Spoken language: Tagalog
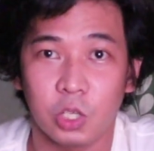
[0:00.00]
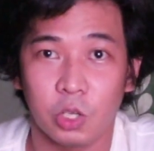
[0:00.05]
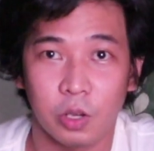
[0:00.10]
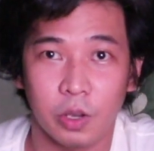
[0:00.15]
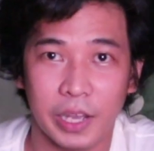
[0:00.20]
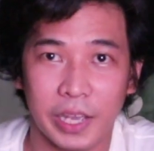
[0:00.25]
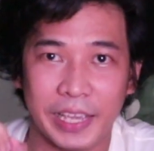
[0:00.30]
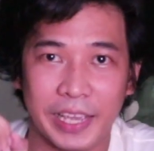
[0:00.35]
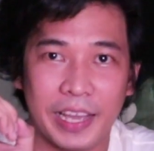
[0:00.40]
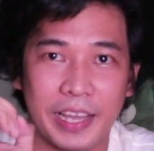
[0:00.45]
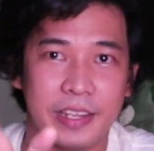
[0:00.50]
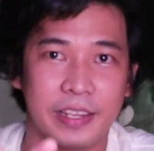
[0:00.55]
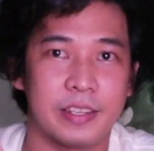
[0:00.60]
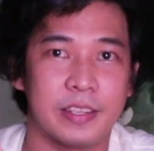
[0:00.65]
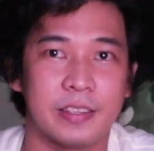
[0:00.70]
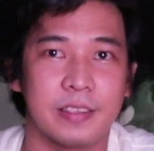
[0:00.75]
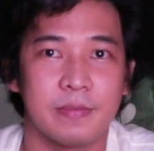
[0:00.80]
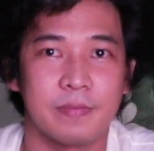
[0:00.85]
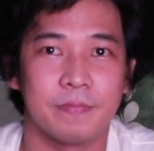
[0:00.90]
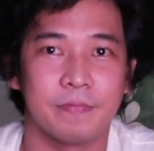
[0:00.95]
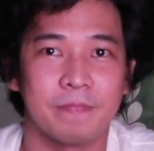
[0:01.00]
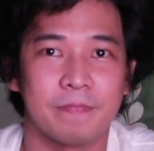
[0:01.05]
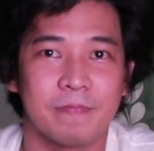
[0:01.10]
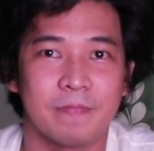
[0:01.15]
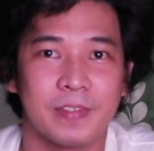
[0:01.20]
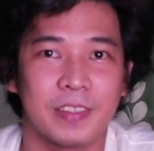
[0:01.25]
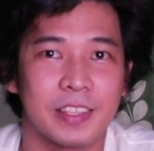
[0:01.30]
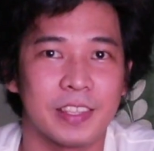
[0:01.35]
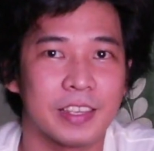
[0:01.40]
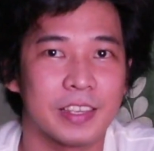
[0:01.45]
So, ayan.
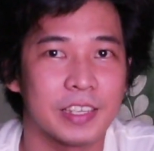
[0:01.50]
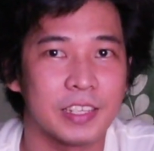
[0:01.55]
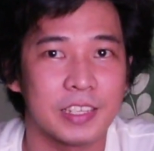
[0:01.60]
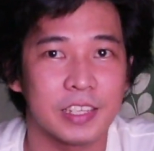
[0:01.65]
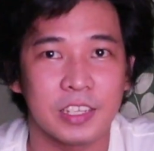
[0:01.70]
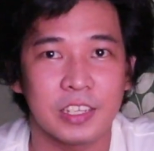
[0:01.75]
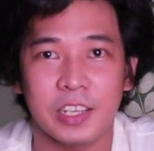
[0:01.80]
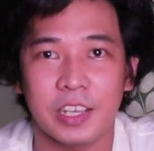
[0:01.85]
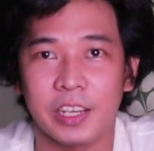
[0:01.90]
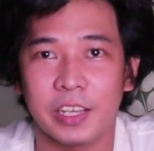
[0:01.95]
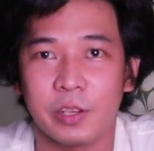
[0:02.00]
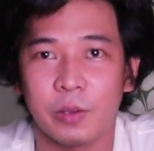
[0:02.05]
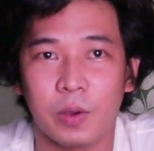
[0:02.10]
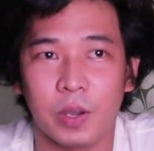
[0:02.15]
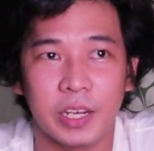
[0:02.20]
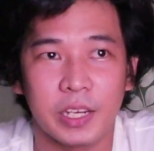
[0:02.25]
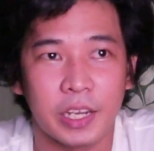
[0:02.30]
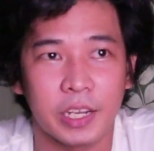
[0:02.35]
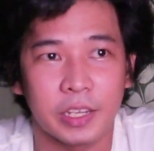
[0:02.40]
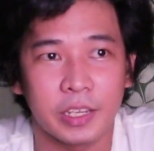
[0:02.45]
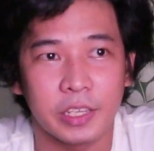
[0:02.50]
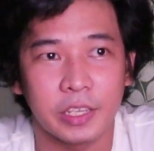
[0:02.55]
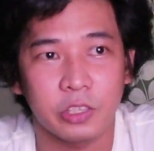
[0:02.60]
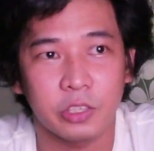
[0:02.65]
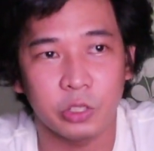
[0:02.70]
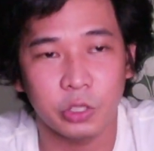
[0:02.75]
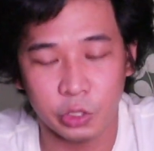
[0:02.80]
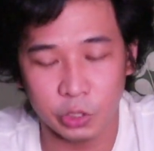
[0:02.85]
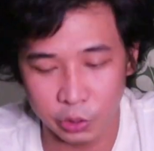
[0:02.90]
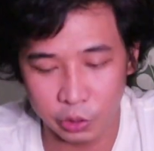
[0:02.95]
Ganyan siya kaliwanag.
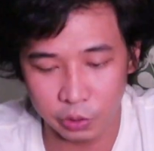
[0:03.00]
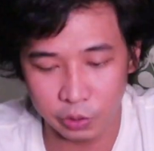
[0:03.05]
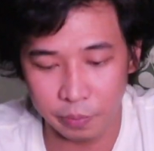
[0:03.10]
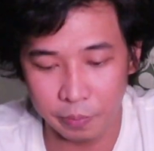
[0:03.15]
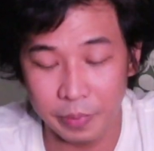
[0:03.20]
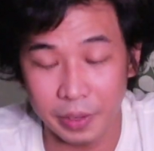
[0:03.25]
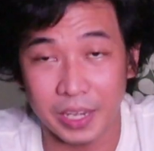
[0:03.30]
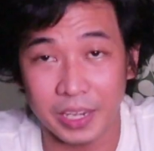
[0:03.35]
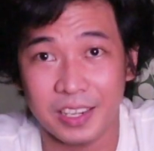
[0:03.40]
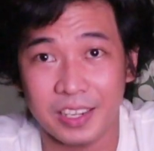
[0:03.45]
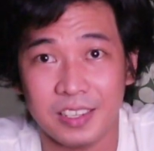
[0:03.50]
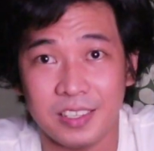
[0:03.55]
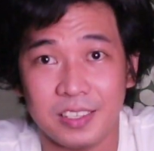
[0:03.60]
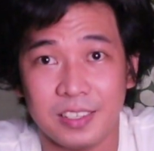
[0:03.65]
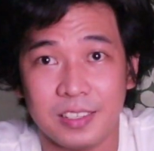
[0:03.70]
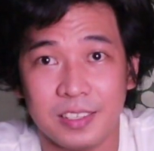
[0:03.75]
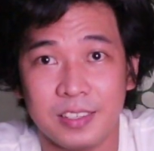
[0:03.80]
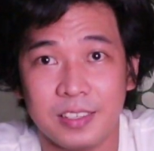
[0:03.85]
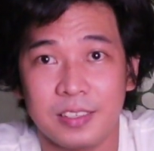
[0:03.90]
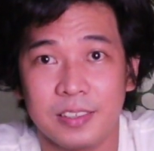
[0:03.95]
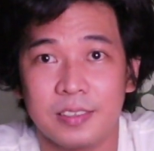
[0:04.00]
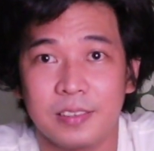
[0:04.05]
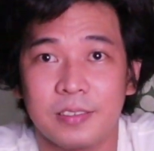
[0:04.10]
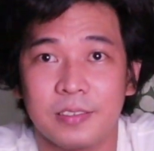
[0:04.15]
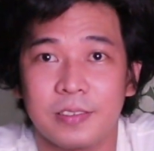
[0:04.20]
Ito yung mix.